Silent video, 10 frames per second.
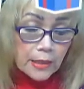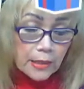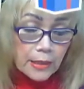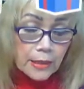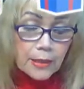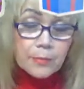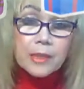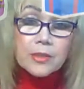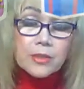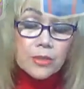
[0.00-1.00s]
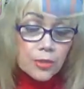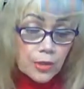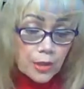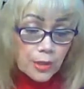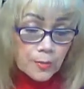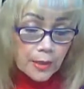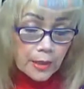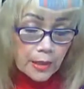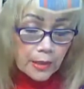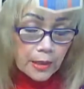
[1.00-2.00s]
Kay my sister
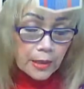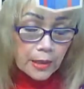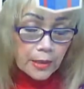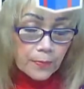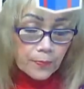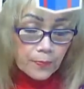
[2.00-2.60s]
Maria Claire